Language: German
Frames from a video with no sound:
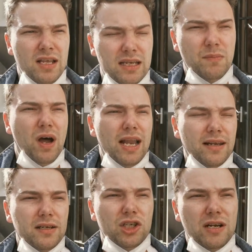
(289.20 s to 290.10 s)
es gibt noch
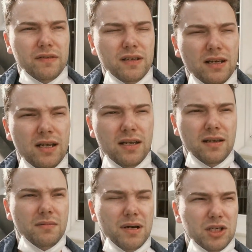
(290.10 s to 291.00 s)
andere Geschäfte
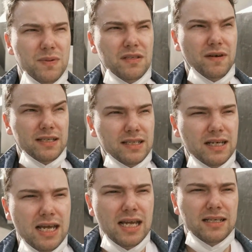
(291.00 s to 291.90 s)
äh, beispielsweise,
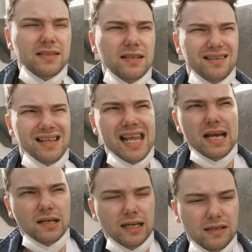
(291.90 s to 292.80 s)
die sind
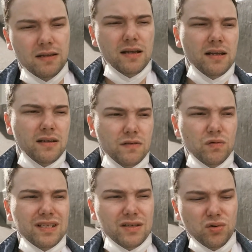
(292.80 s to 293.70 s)
eher dann
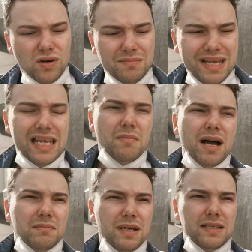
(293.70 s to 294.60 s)
so Saturn
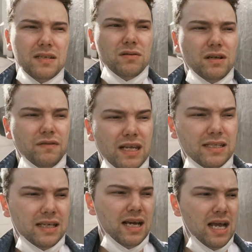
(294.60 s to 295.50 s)
Mediamarkt mäßig
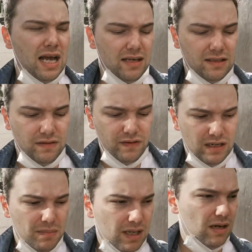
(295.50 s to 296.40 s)
unterwegs. Also da
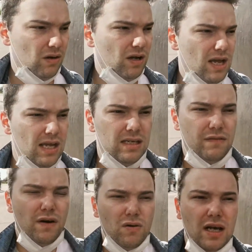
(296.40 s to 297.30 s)
findet man dann auch
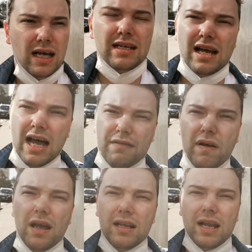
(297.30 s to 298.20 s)
TV-Geräte,
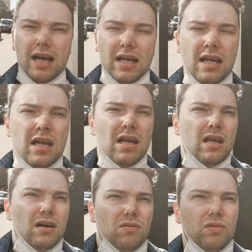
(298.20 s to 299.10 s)
Hi-Fi-Anlagen
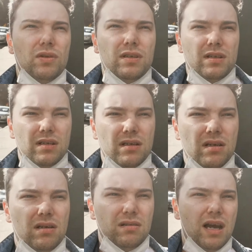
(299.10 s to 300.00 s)
und äh,
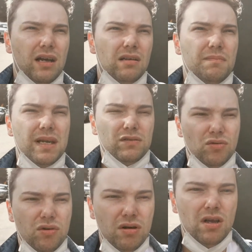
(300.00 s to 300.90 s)
ja, mehr
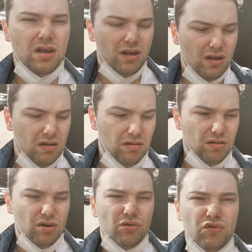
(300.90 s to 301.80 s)
so
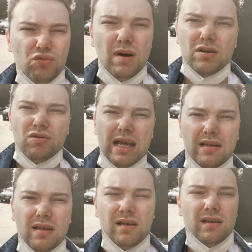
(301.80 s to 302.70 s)
äh, Consumer-Grade
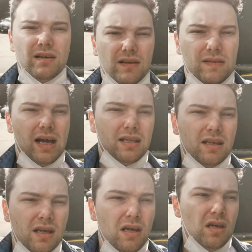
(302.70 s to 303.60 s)
Sachen